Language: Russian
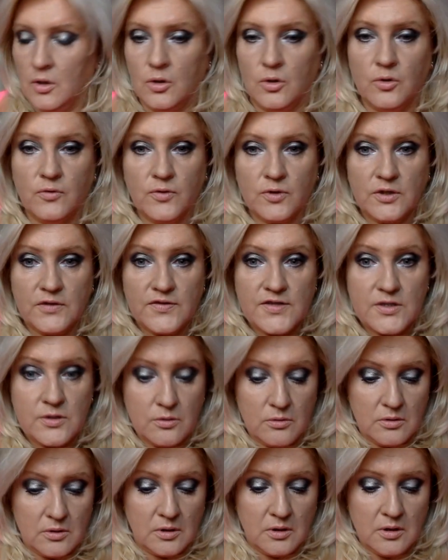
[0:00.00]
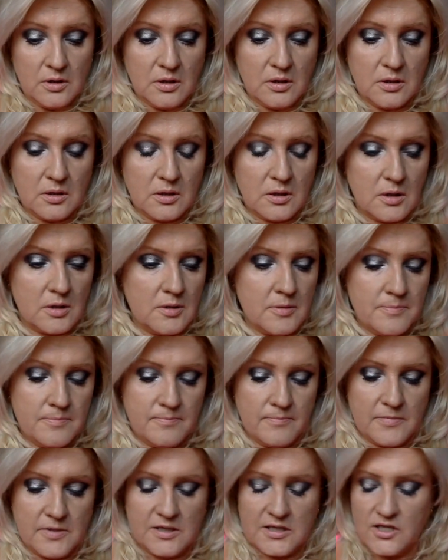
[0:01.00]
Ну вот и все.
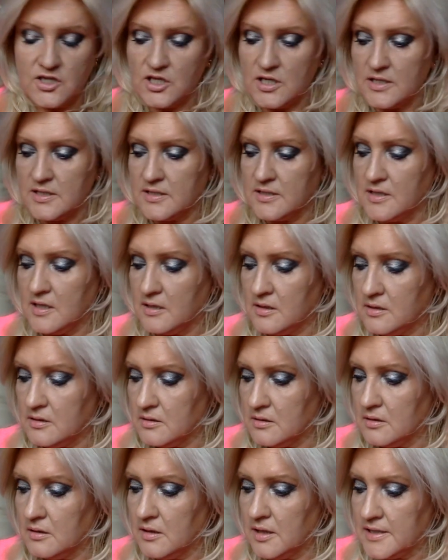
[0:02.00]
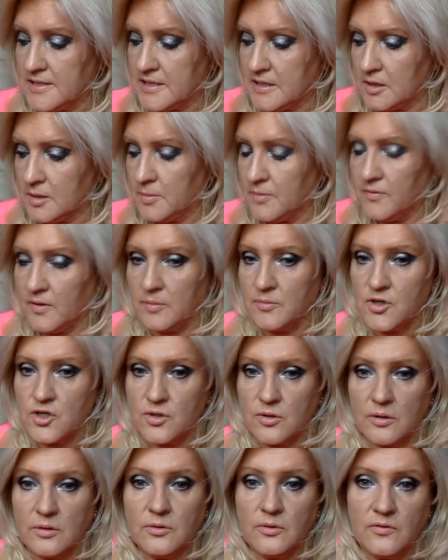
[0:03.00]
Эм, сейчас я хотела бы вам
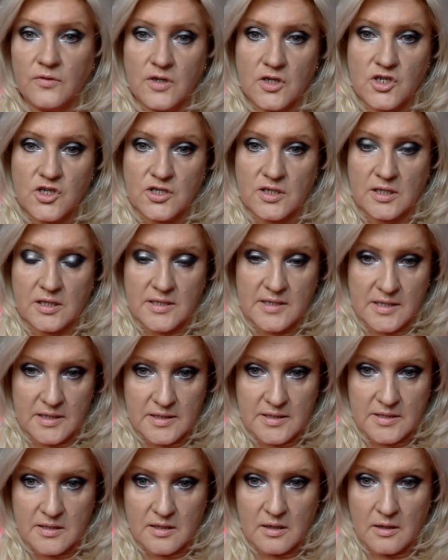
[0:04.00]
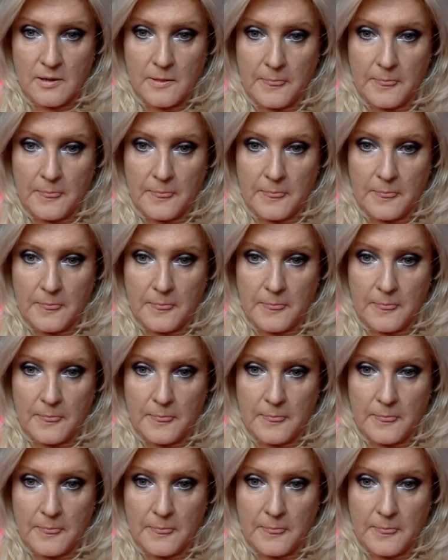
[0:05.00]
еще одну вещь сказать.